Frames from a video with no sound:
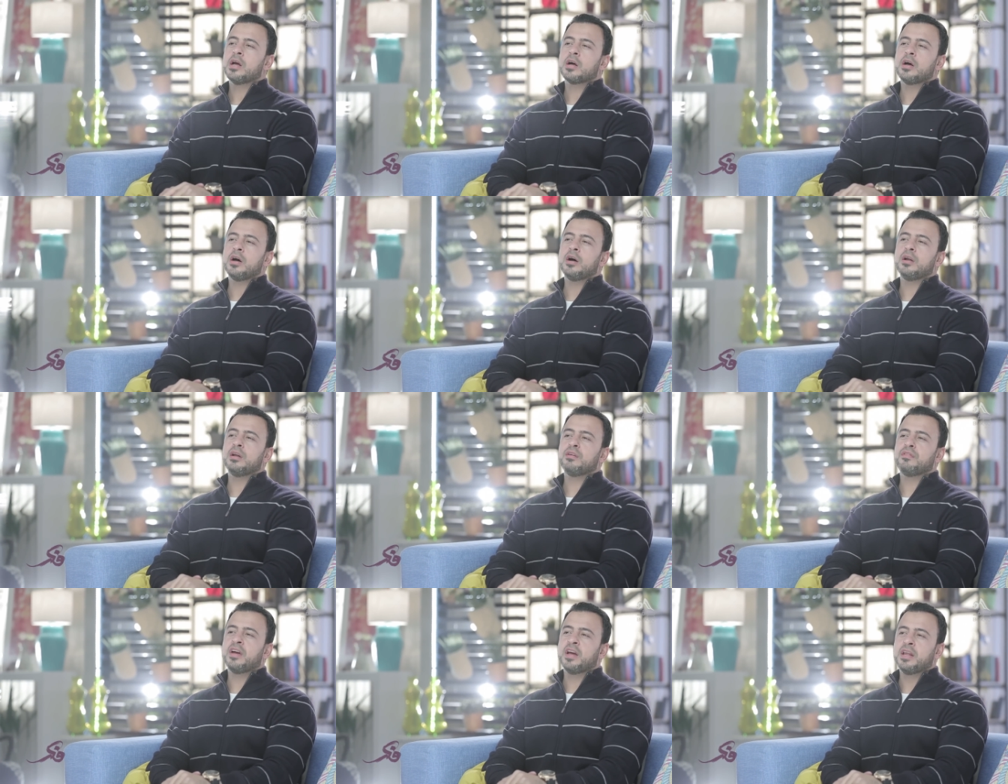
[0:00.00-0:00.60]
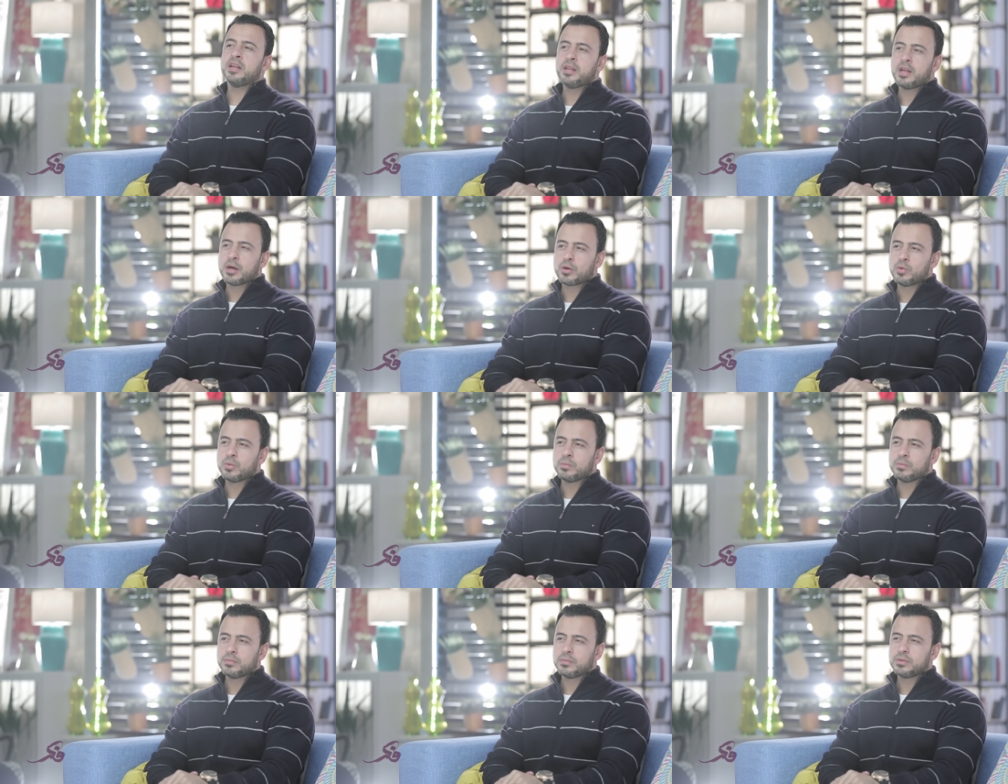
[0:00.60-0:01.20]
قال
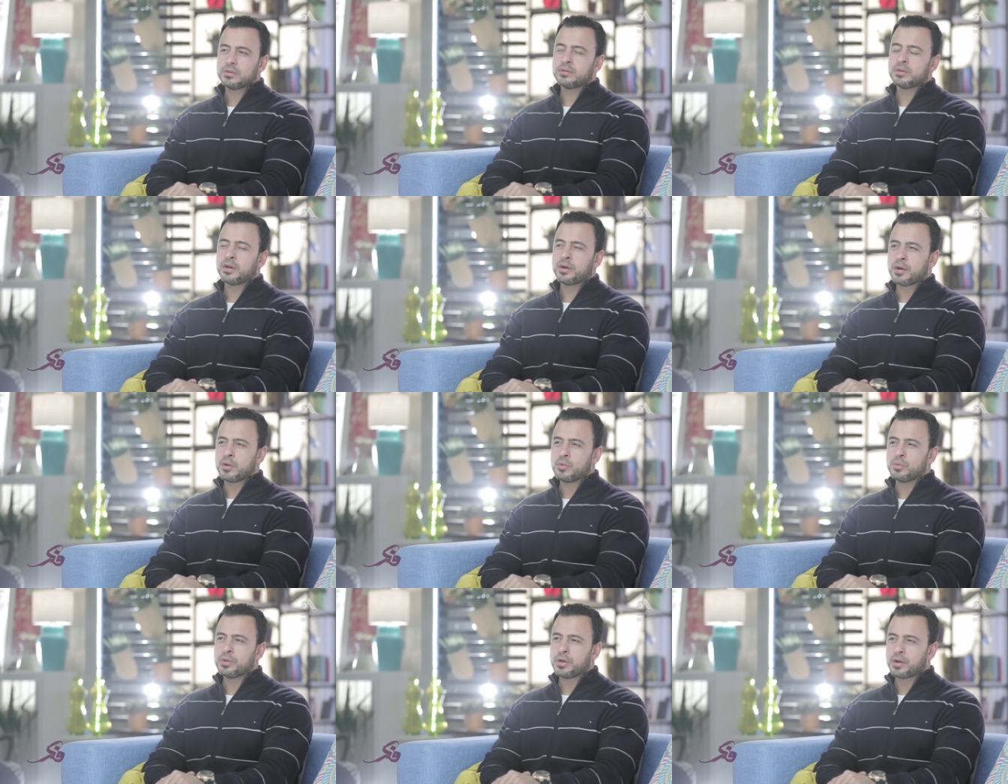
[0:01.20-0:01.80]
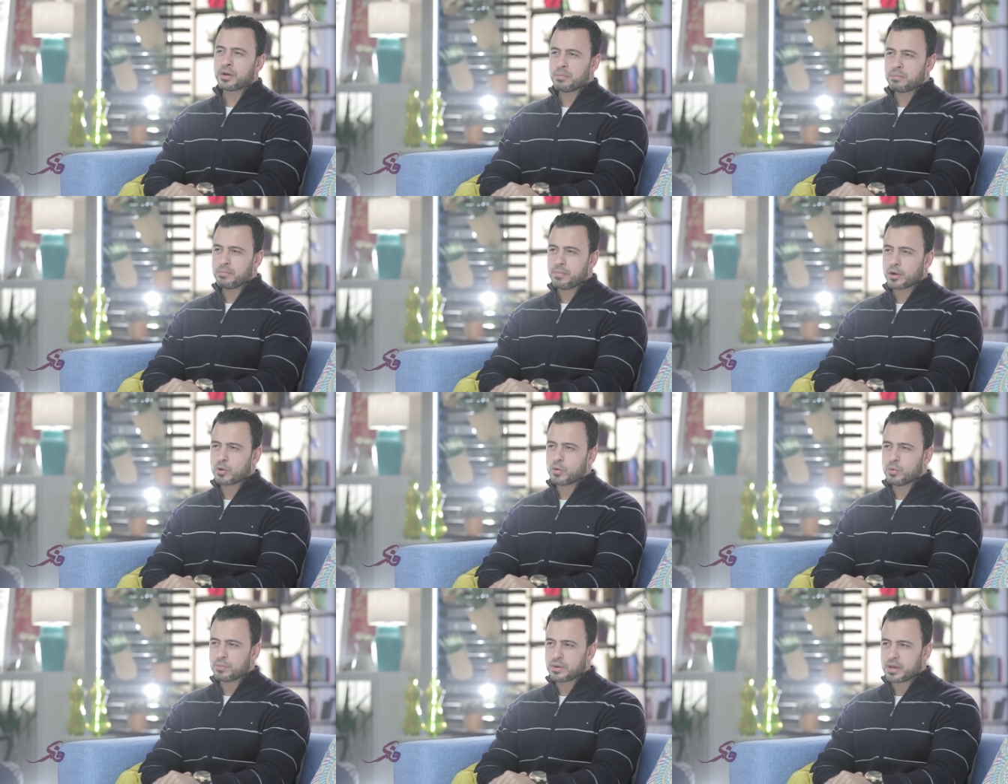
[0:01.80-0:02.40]
فإنكم ترون
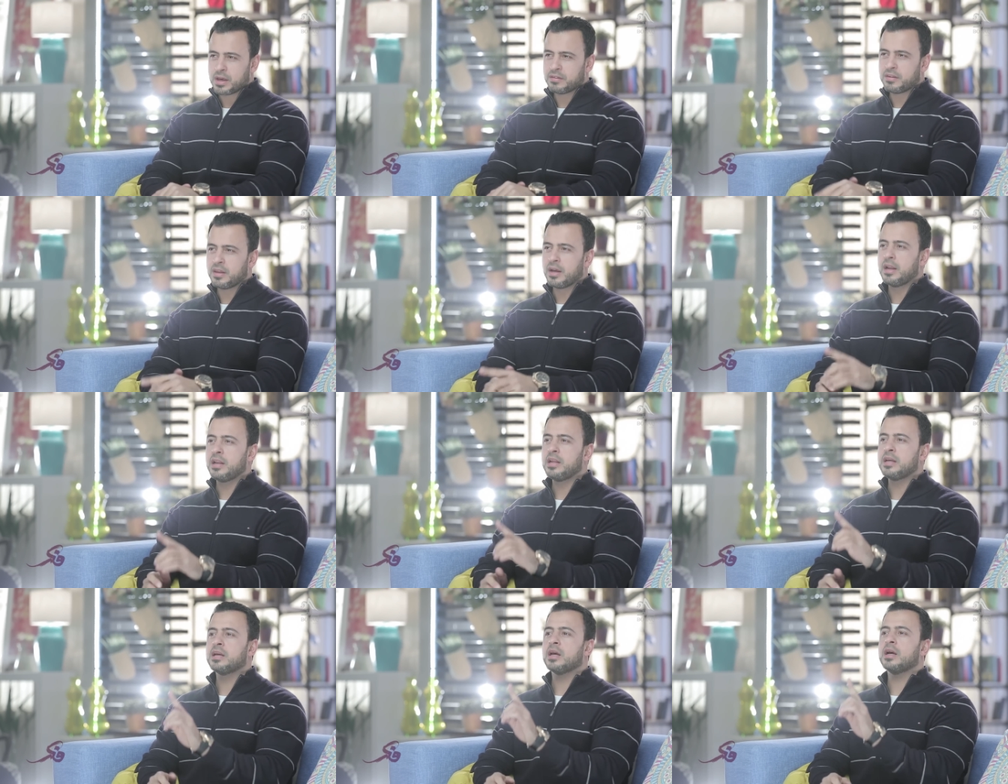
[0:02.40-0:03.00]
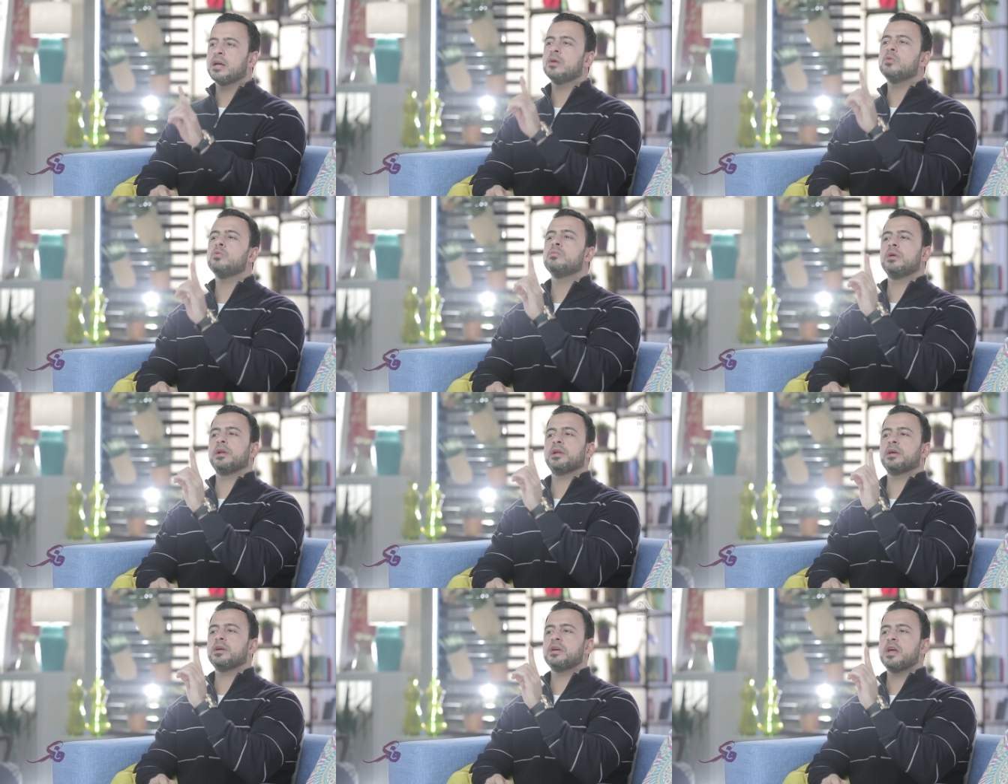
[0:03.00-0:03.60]
ربكم كذلك يوم
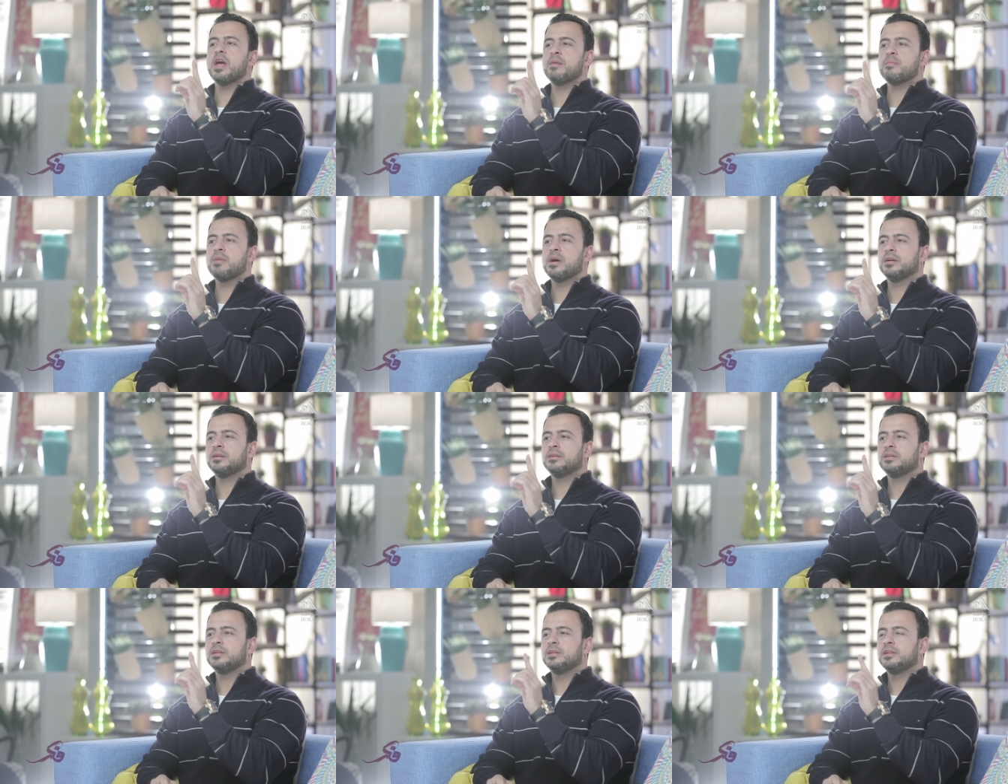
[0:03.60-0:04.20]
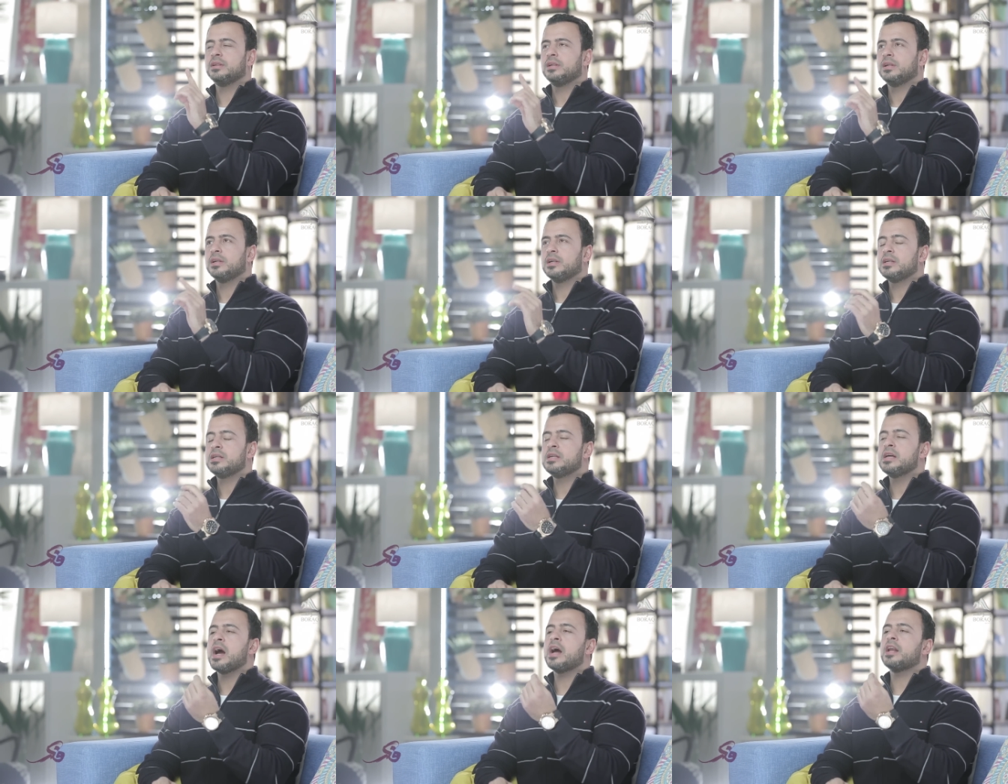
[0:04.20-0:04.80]
القيامة
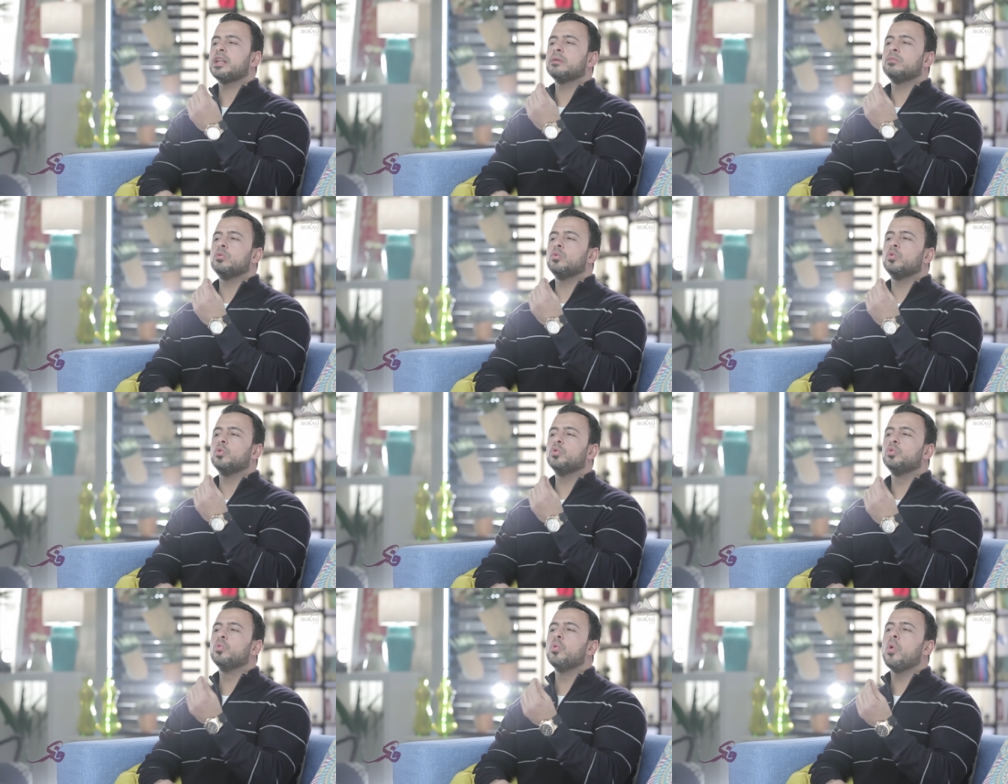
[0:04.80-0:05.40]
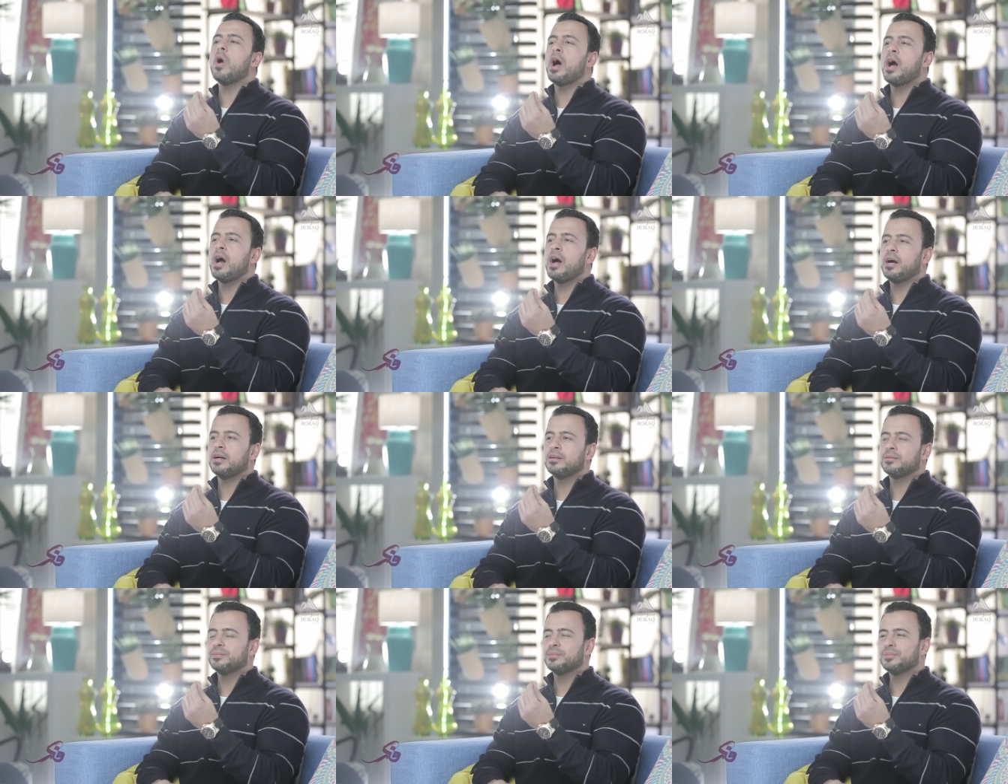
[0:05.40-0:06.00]
يعني بوضوح